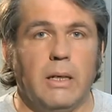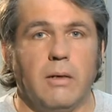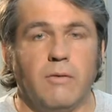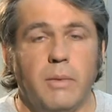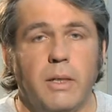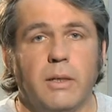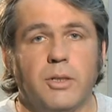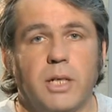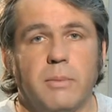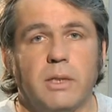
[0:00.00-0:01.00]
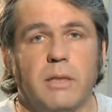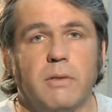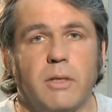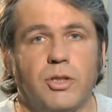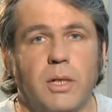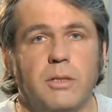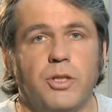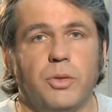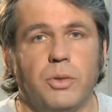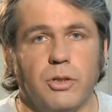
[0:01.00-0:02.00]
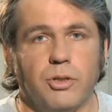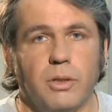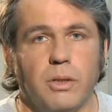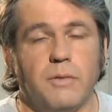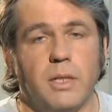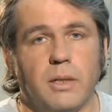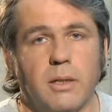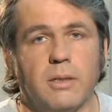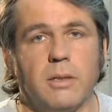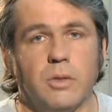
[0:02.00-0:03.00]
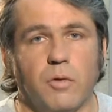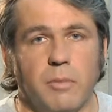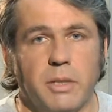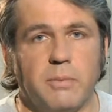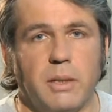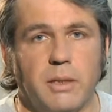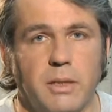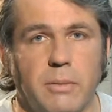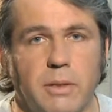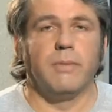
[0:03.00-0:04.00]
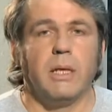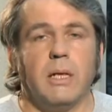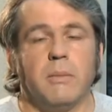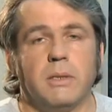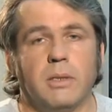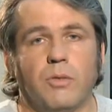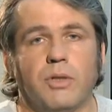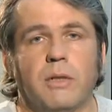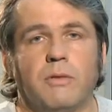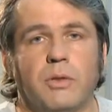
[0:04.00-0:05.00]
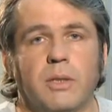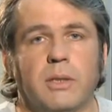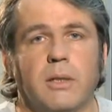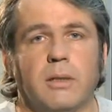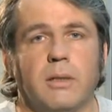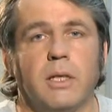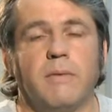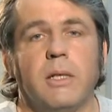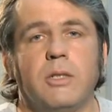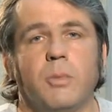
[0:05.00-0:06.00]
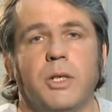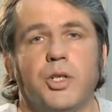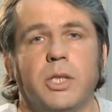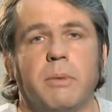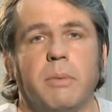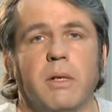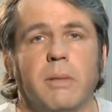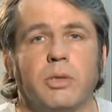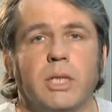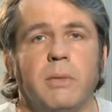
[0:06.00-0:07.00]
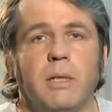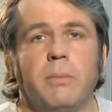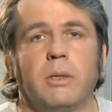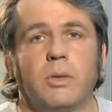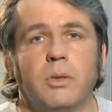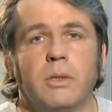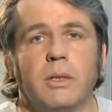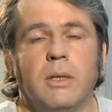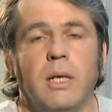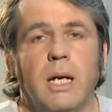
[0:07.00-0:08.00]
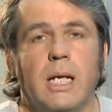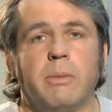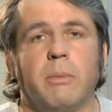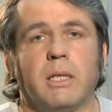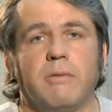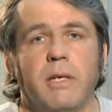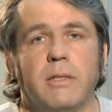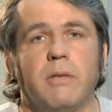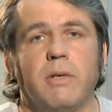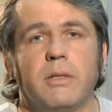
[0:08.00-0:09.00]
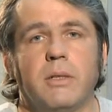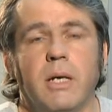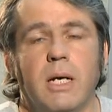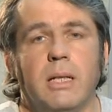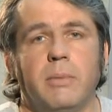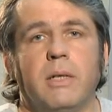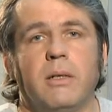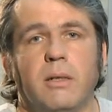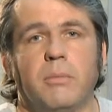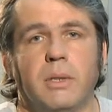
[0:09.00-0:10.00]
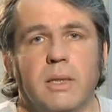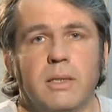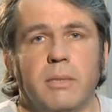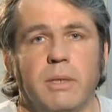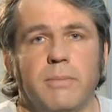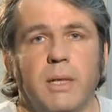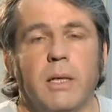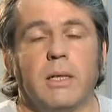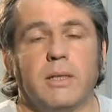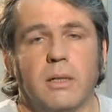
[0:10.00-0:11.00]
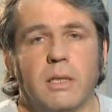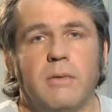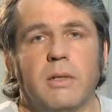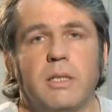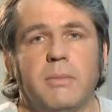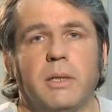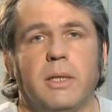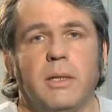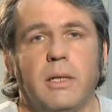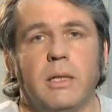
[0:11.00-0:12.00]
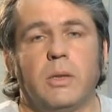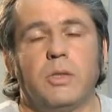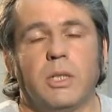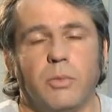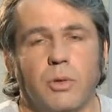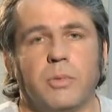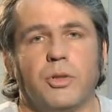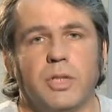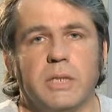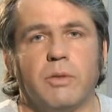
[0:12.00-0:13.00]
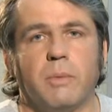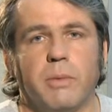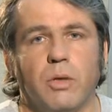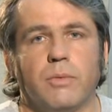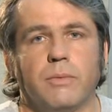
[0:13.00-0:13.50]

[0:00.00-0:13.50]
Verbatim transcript: В Америке шахматы возрождались еще трижды, и всякий раз с новыми исполнителями. Постановки в других странах являлись упрощенными переработками либо лондонской, либо бродвейской версий, либо их комбинациями. Концертная версия спектакля до сих пор путешествует по миру.